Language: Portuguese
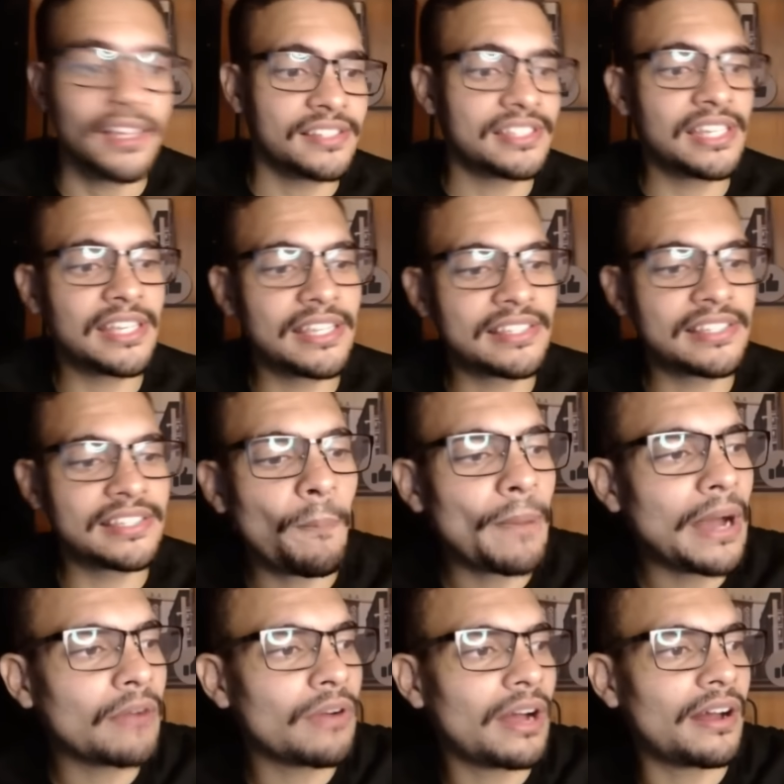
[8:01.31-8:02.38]
Se quiser, eu
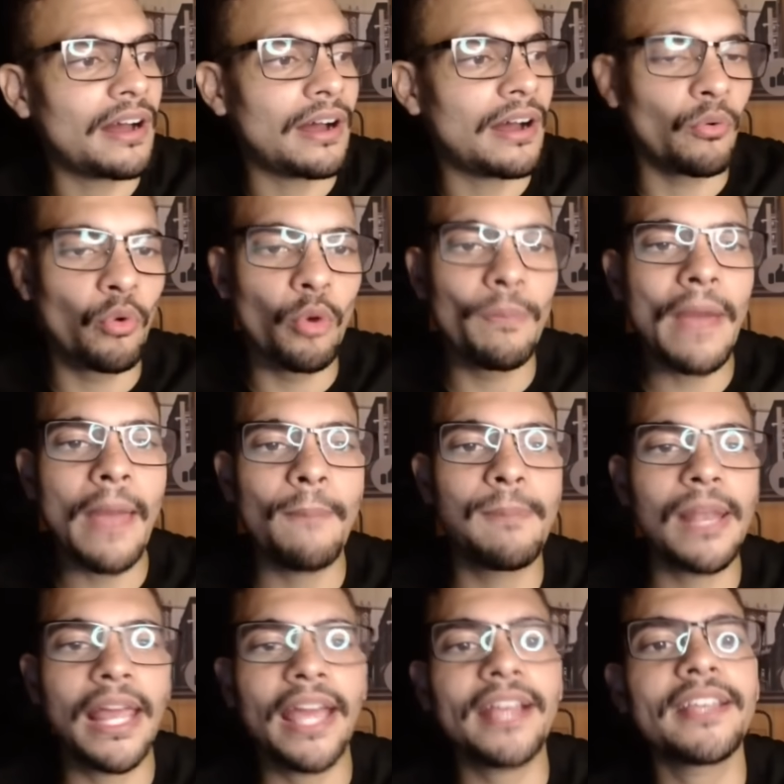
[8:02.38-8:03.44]
pago a, o Uber
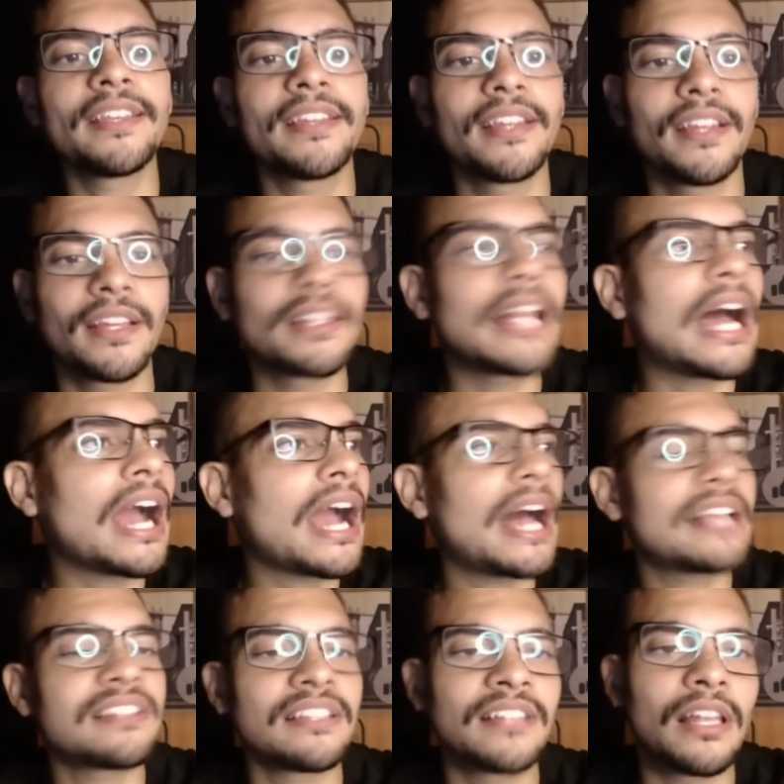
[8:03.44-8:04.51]
Black da
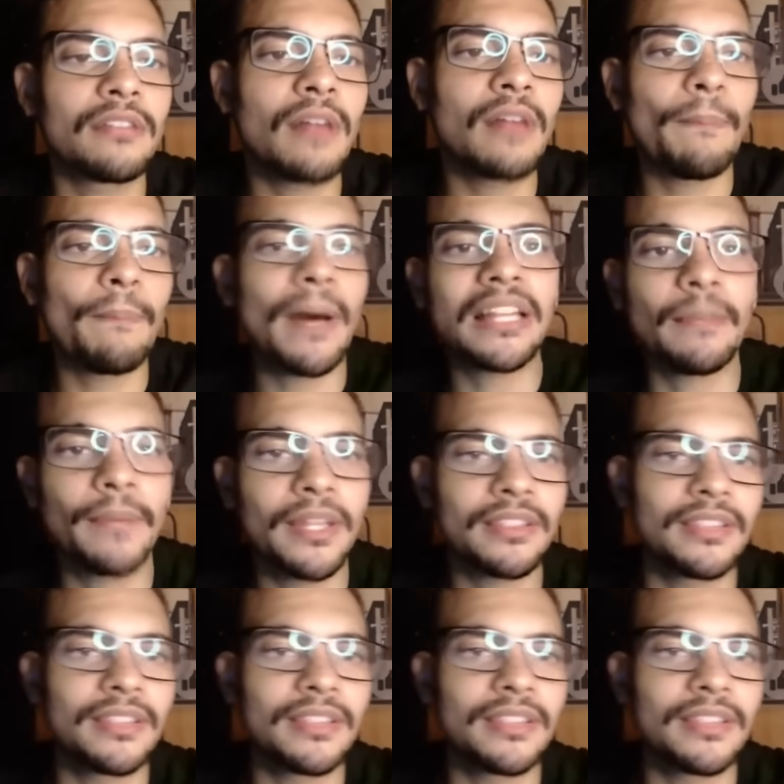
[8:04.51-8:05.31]
casa dele, do apartamento